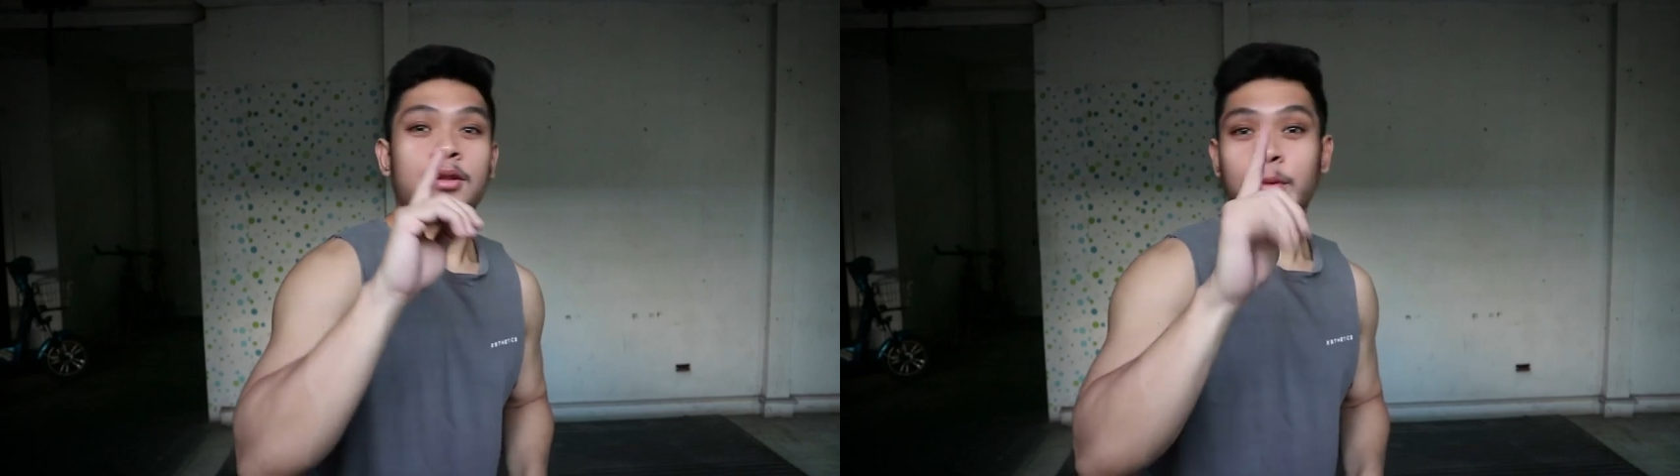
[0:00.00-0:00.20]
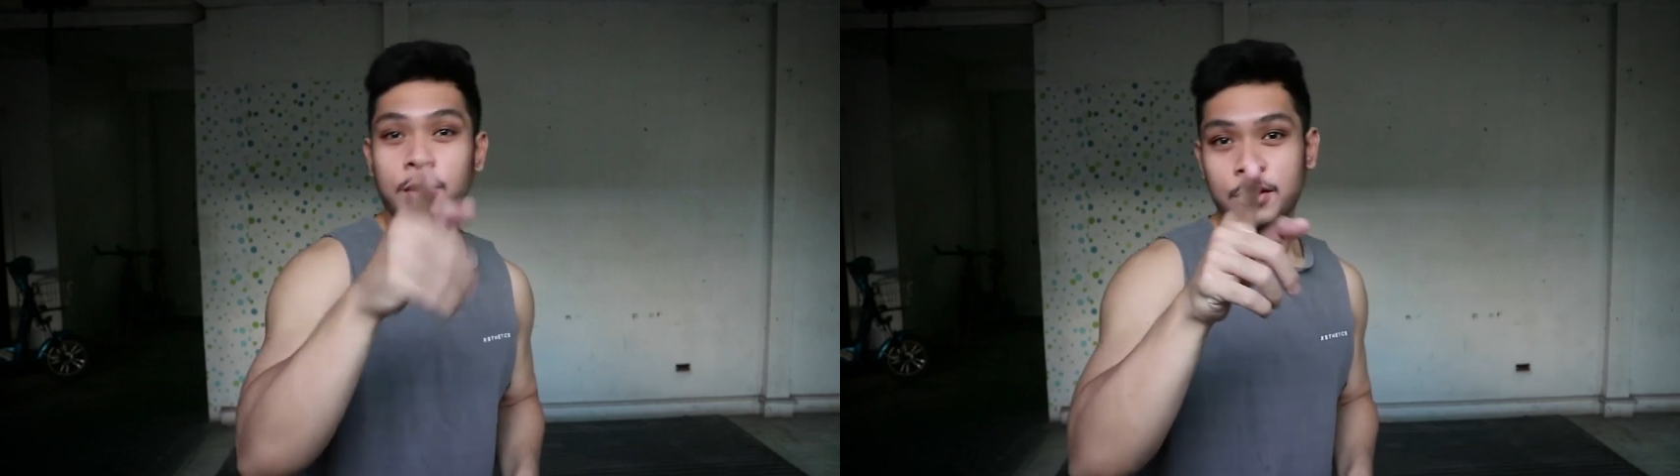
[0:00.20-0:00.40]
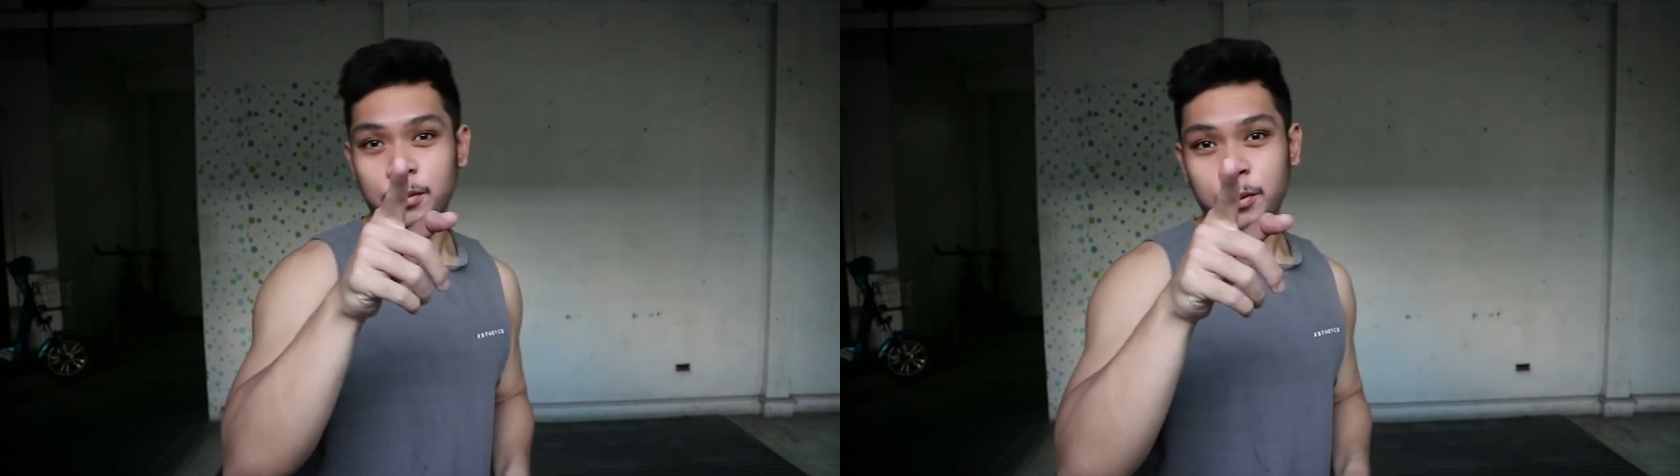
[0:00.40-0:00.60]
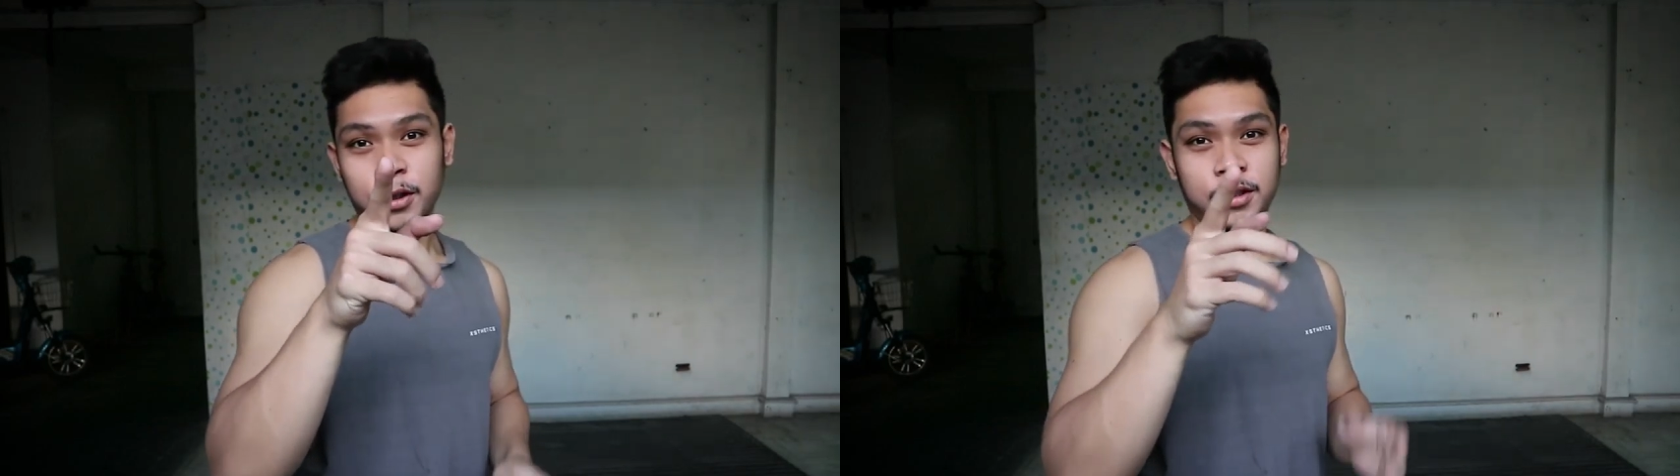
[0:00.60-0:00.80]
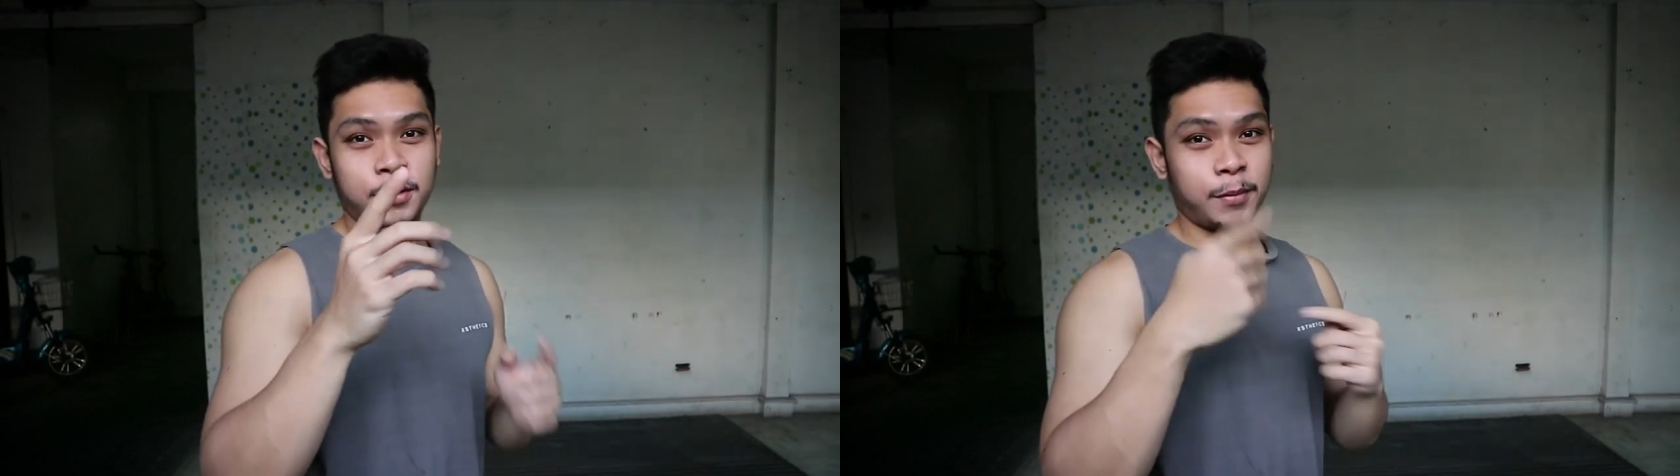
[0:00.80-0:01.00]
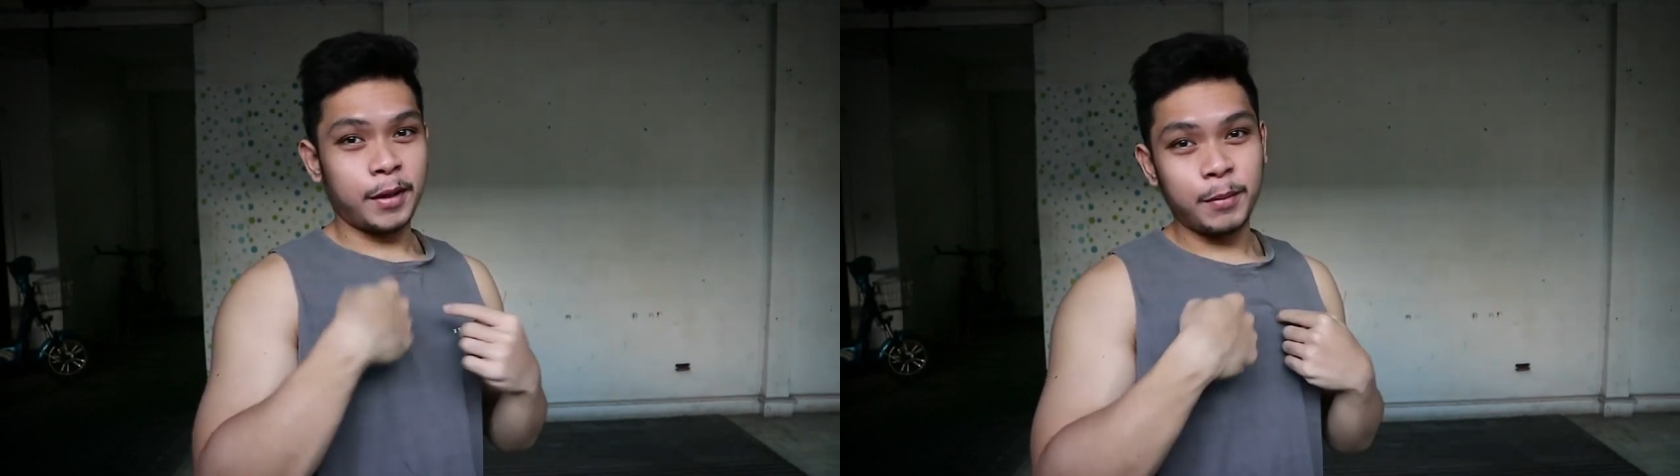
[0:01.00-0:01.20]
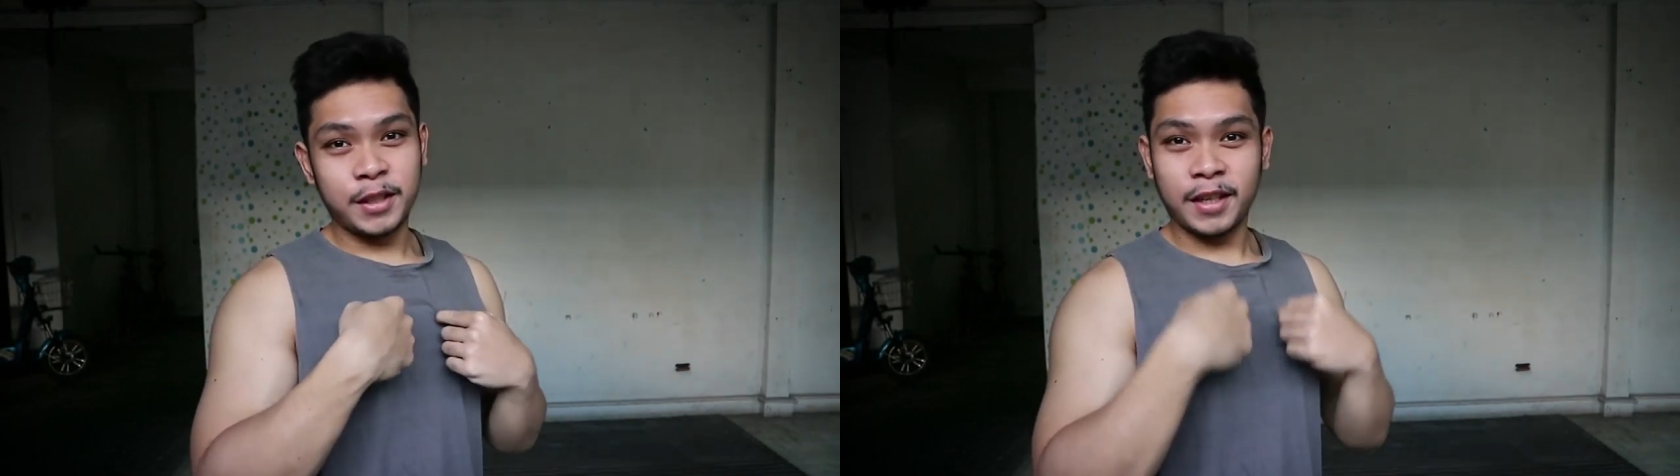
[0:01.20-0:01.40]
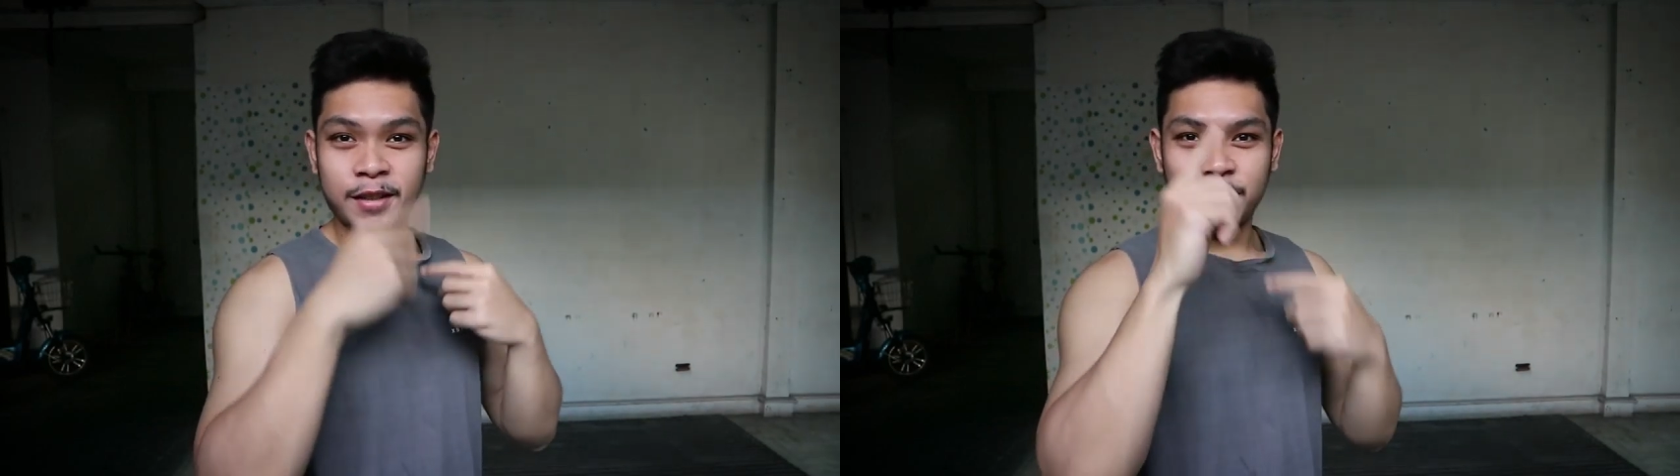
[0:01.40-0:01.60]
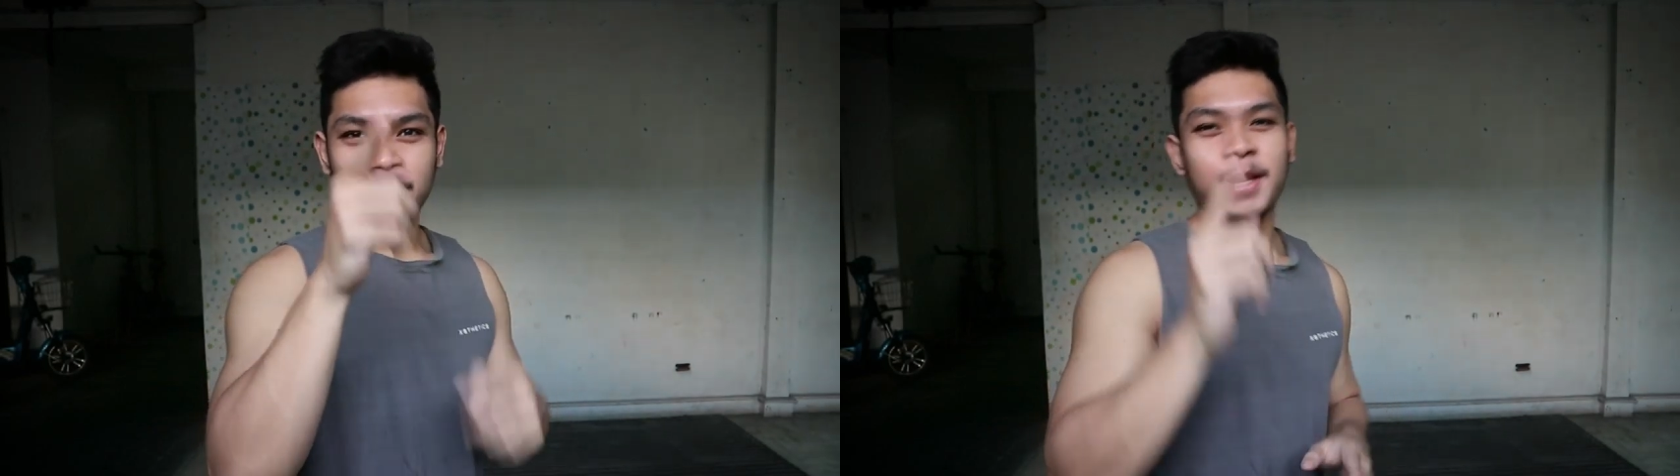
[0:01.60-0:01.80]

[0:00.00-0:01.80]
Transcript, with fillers: So what's good boys? My name is Sean.